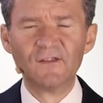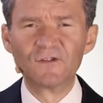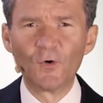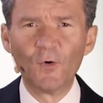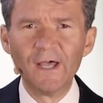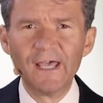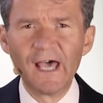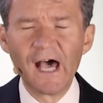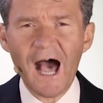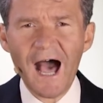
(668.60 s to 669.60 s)
So,
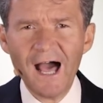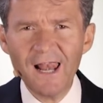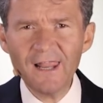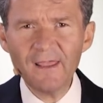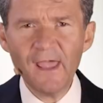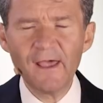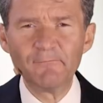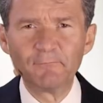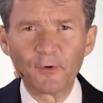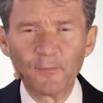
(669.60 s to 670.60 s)
alle
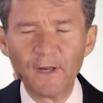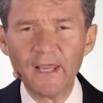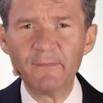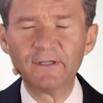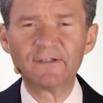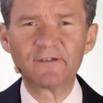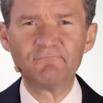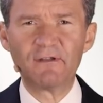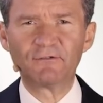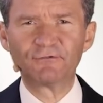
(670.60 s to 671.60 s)
Probleme
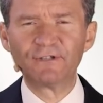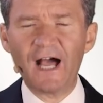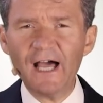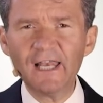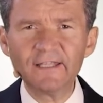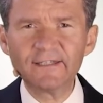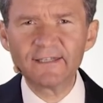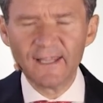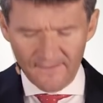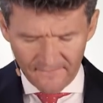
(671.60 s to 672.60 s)
des Menschen,
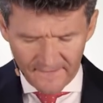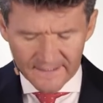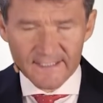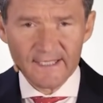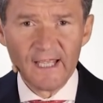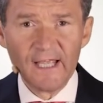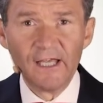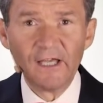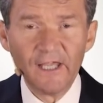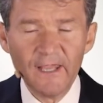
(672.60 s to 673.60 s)
alles, was
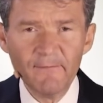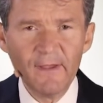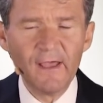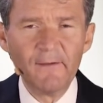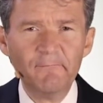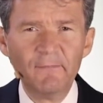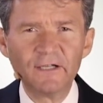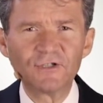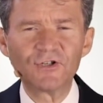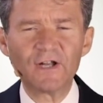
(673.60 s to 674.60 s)
im
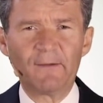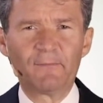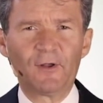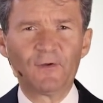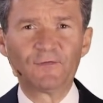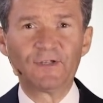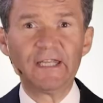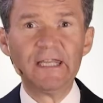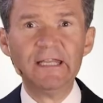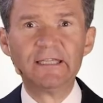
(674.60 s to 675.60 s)
Menschen abläuft,
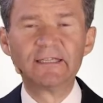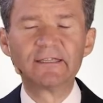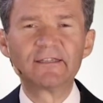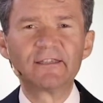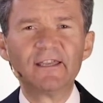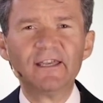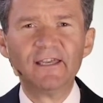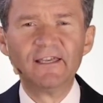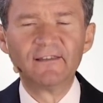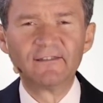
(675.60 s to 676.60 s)
ist
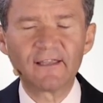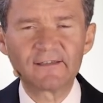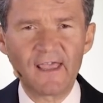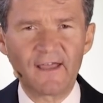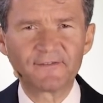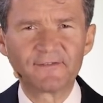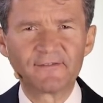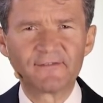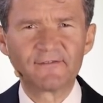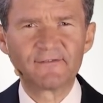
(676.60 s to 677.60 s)
das
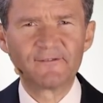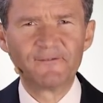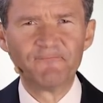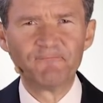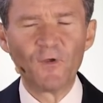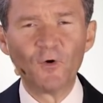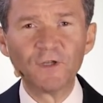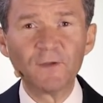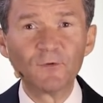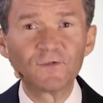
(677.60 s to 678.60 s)
Herz.
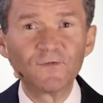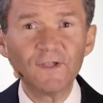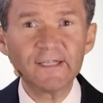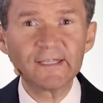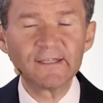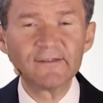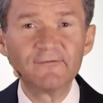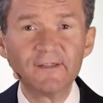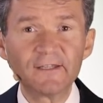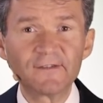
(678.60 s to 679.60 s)
Und ich muss
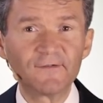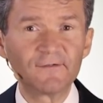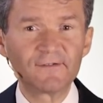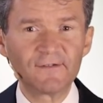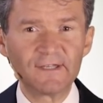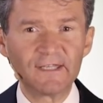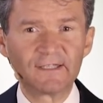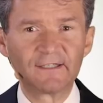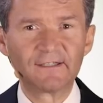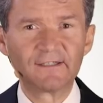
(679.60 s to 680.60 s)
wissen, wie es funktioniert.